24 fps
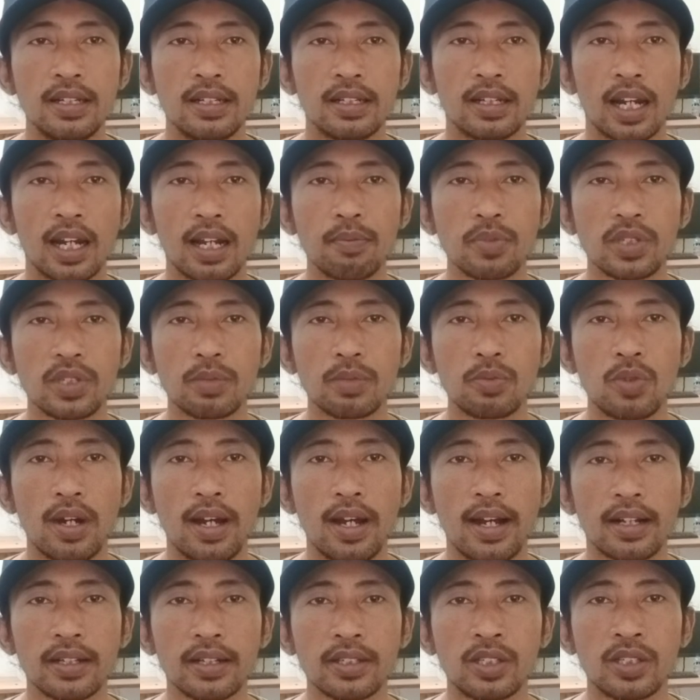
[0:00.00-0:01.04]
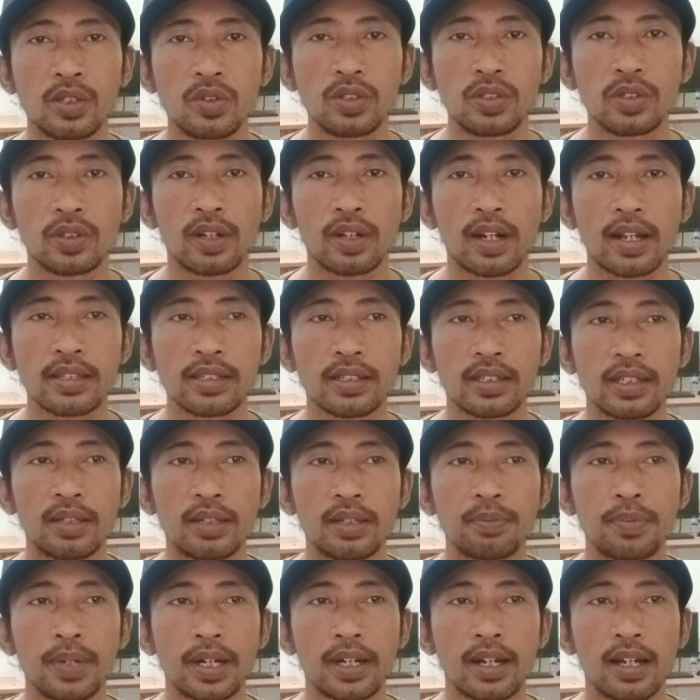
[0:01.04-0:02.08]
Dalam sebuah aksi unjuk rasa
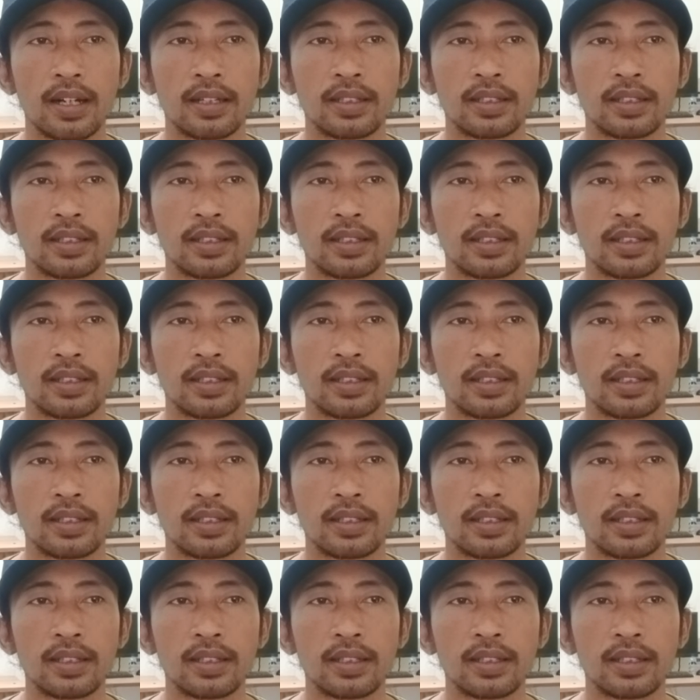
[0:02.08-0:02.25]
yang bakal